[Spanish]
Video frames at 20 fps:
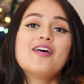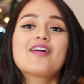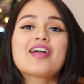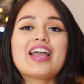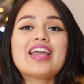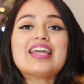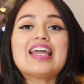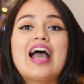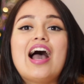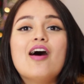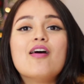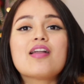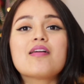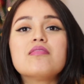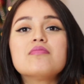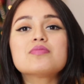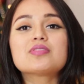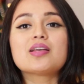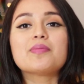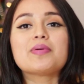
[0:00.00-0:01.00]
Ok, ahora
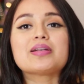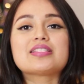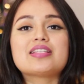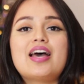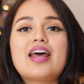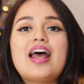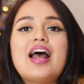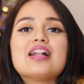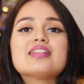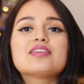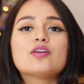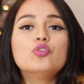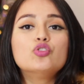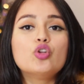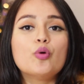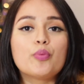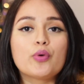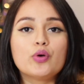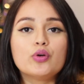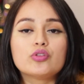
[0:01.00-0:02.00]
vamos a pasar al
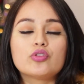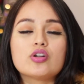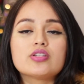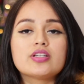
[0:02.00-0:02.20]
segundo producto.